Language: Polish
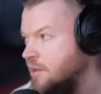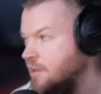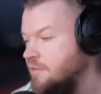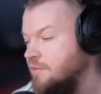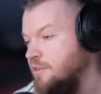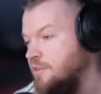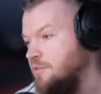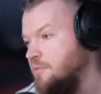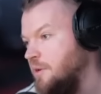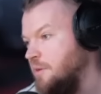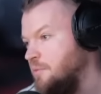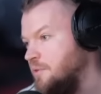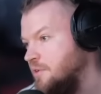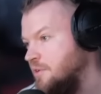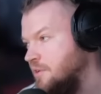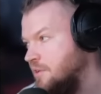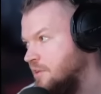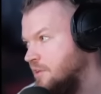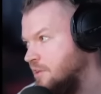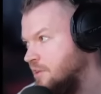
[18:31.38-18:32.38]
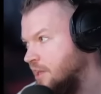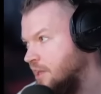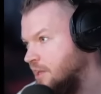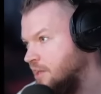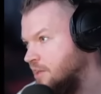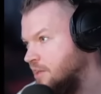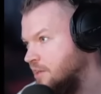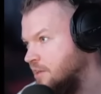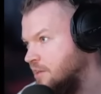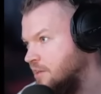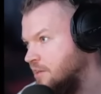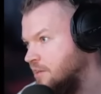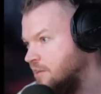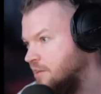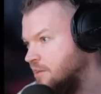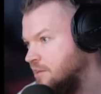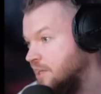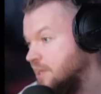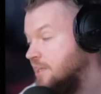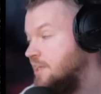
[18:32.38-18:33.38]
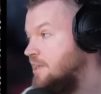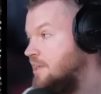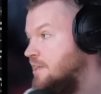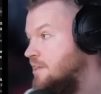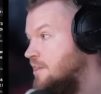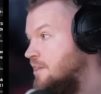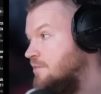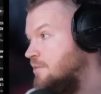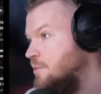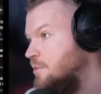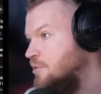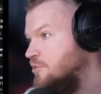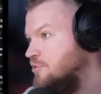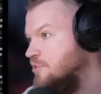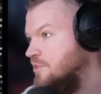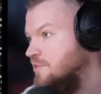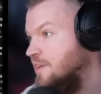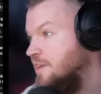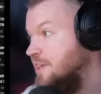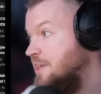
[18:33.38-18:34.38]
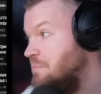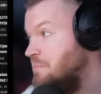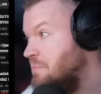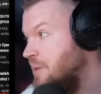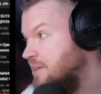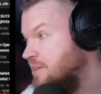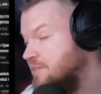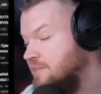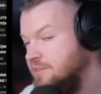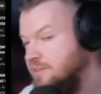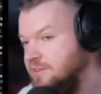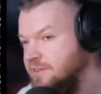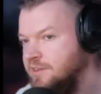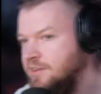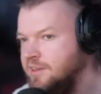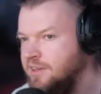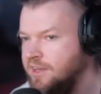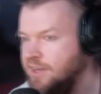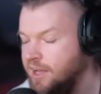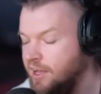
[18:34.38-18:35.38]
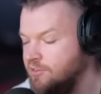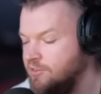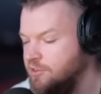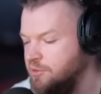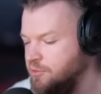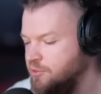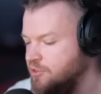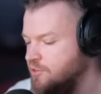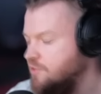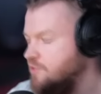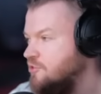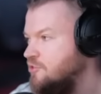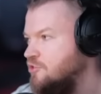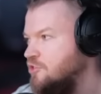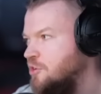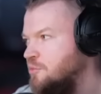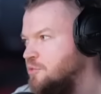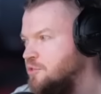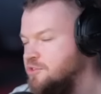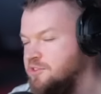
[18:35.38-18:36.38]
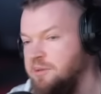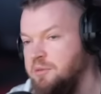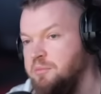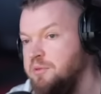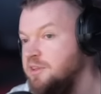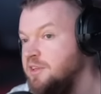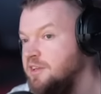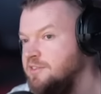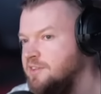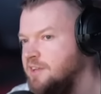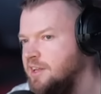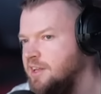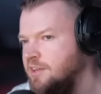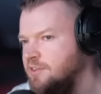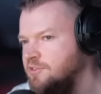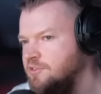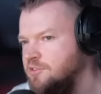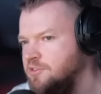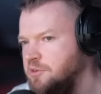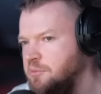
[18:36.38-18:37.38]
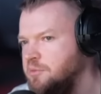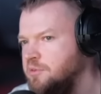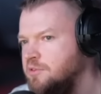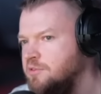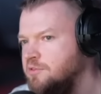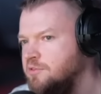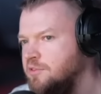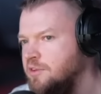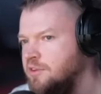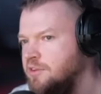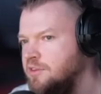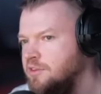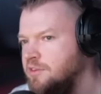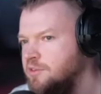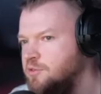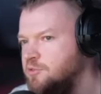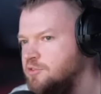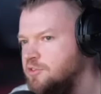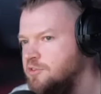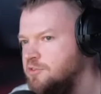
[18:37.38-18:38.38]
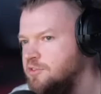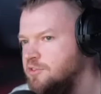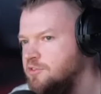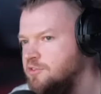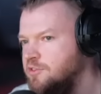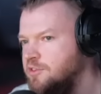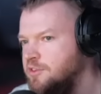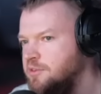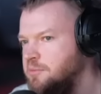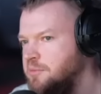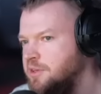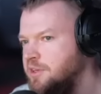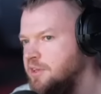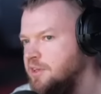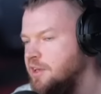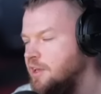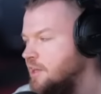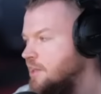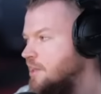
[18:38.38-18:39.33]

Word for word: Więc mamy e, taki, taki nie wiem jak to się nazywa, impas. Każdy może wierzyć komu chce. Mi nie zależy, żeby e, ludzie wierzyli mi.